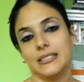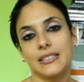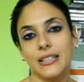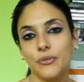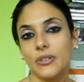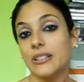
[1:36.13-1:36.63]

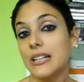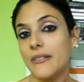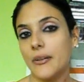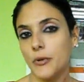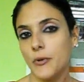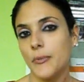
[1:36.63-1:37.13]
se uno
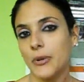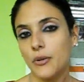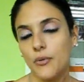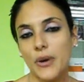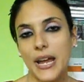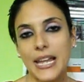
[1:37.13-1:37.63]
andava proprio per
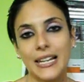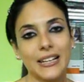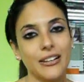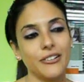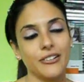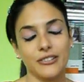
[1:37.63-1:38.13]

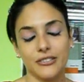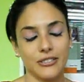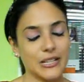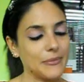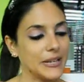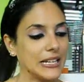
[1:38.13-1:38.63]
quello
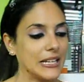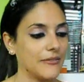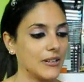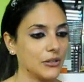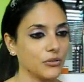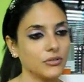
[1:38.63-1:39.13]

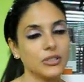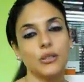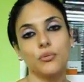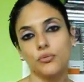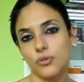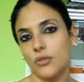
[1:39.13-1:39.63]
rimaneva non
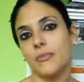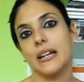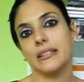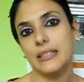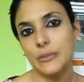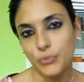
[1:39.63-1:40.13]
deluso ma
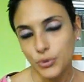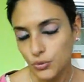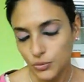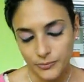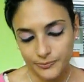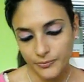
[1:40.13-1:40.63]
di
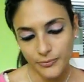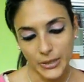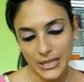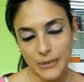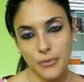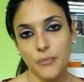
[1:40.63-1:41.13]
più
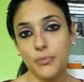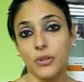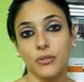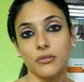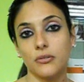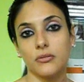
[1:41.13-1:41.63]
perché proprio
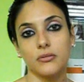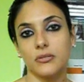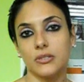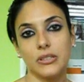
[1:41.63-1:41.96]
non